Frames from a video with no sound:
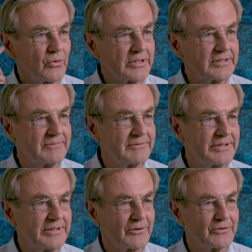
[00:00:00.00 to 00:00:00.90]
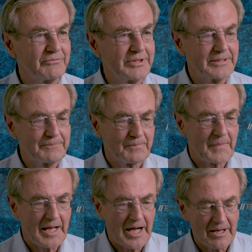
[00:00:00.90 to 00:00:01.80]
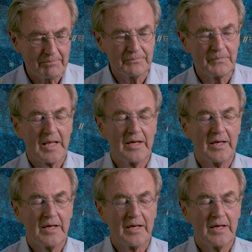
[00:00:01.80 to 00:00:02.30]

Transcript: Ohren, die auch wir haben.